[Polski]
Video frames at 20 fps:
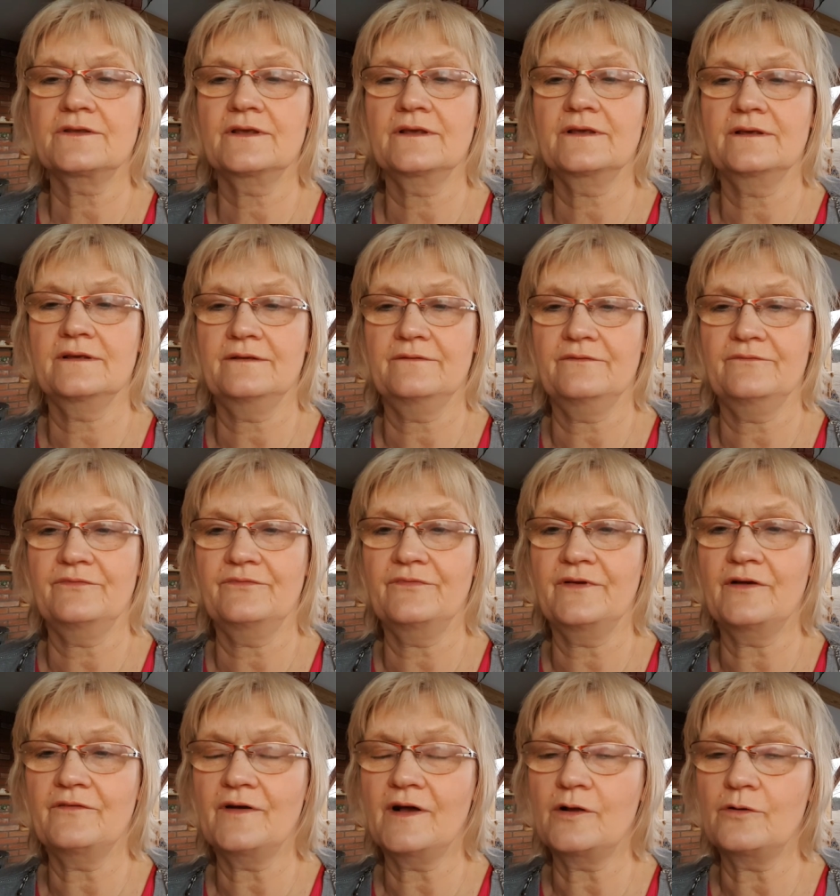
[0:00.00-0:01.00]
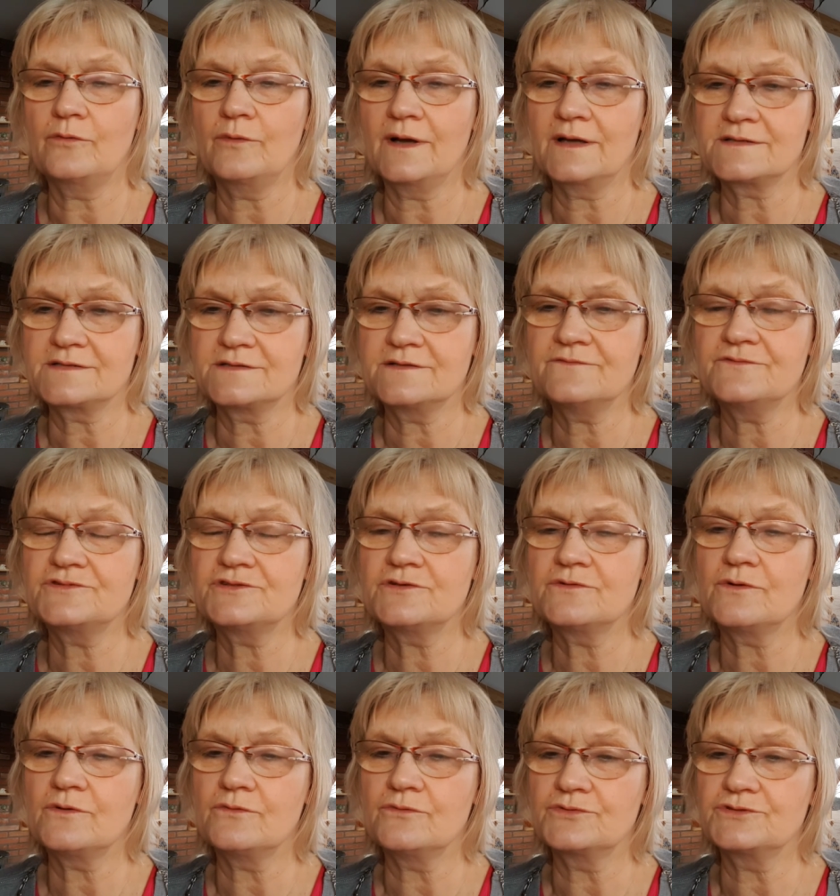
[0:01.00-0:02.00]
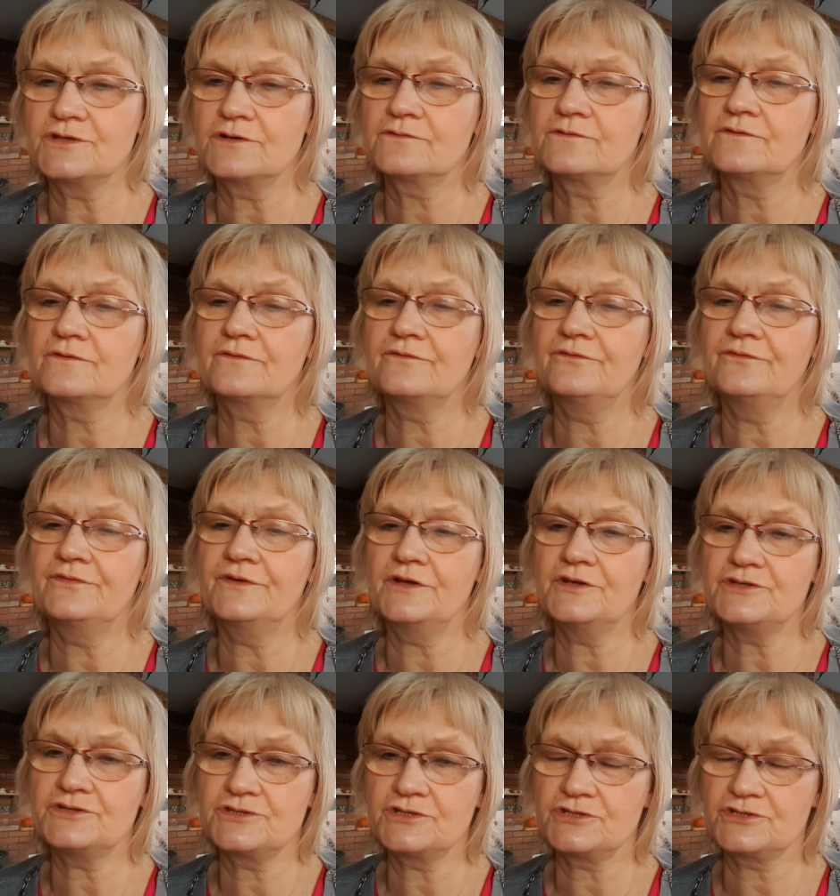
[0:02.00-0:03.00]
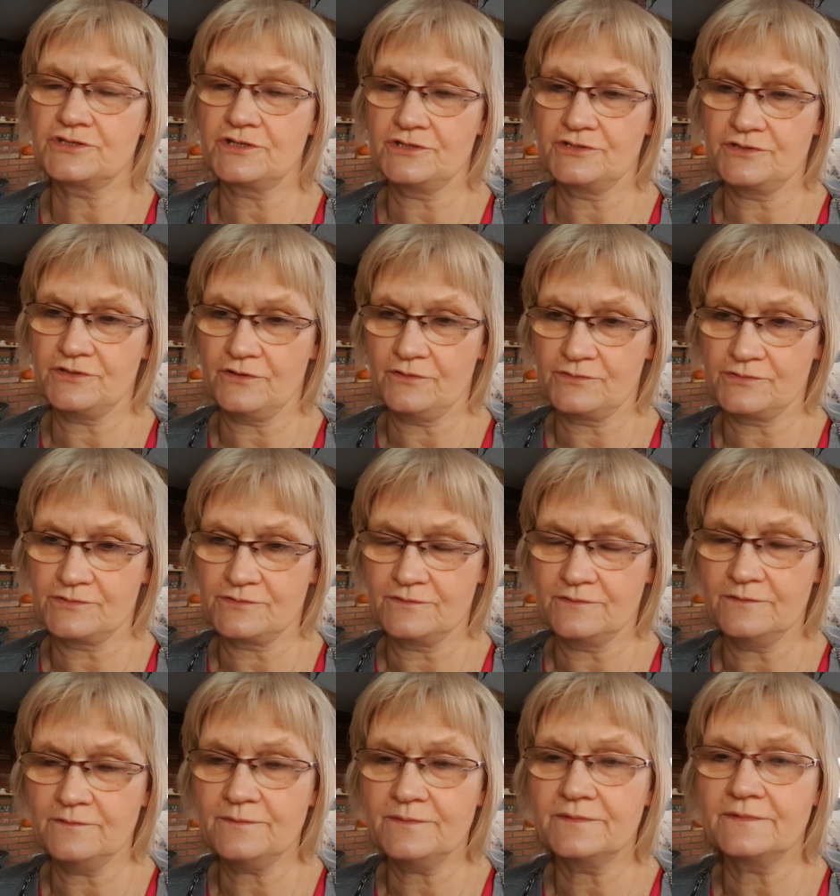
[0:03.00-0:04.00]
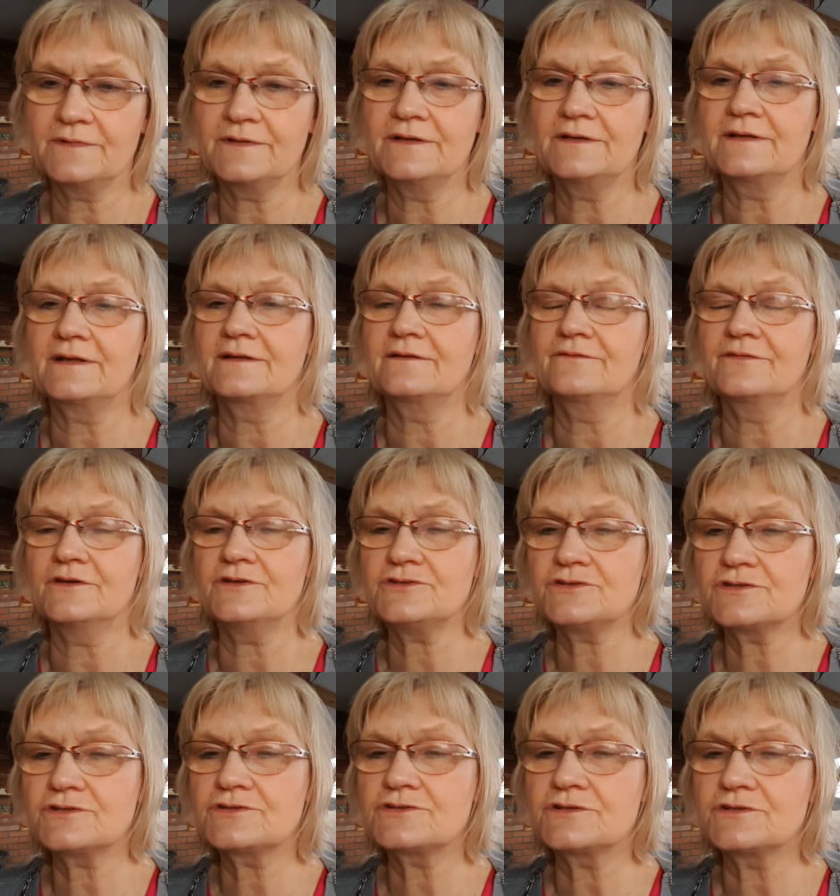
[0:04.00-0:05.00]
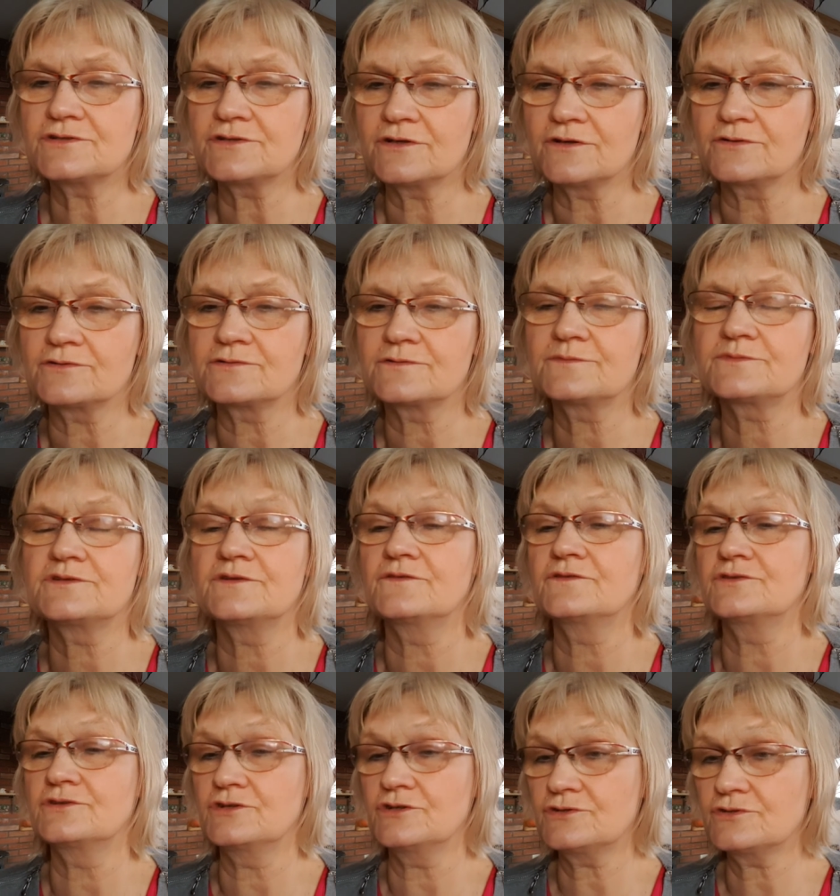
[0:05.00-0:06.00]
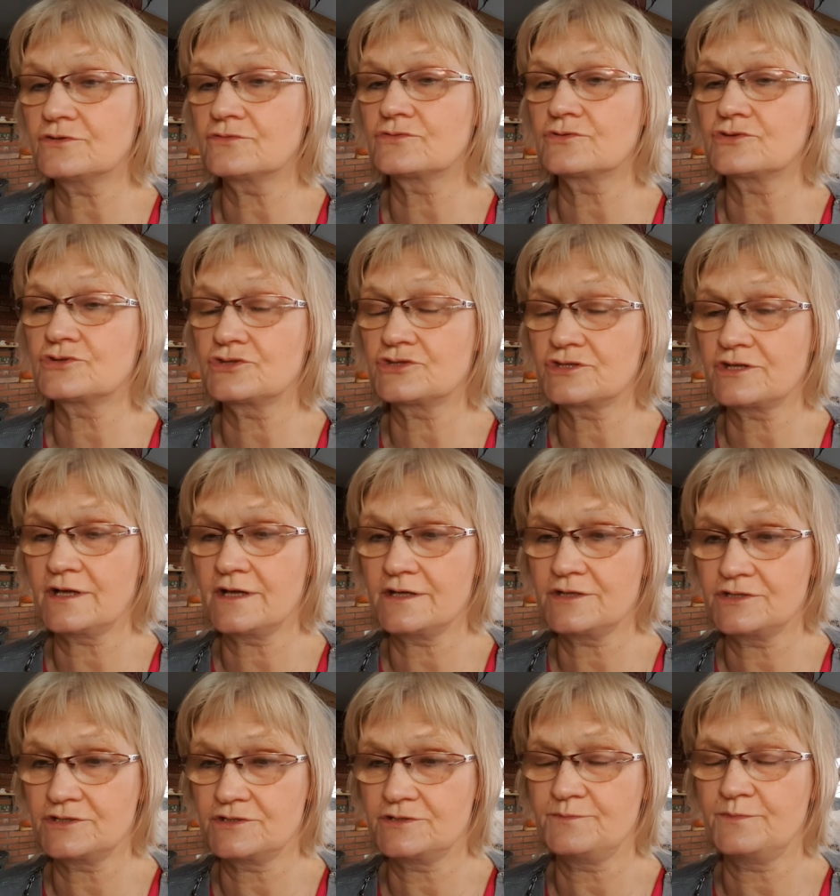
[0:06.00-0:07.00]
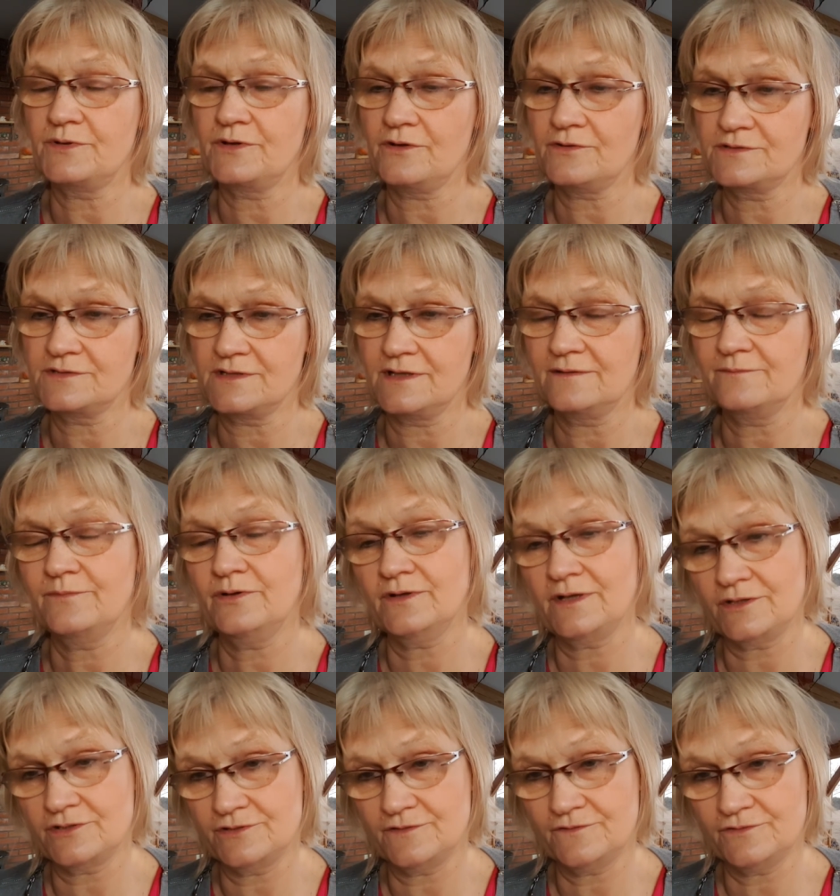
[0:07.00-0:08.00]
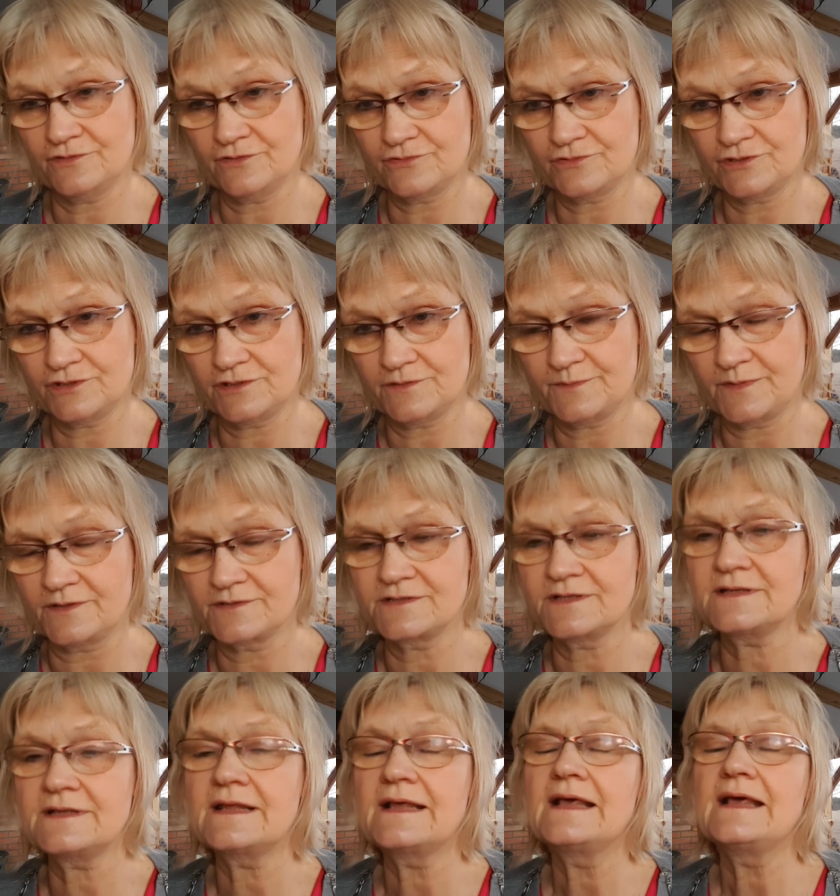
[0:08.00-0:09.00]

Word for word: E, w ewaluacji wzięło udział 206 osób i te 206 osób, 96%, ponad 96%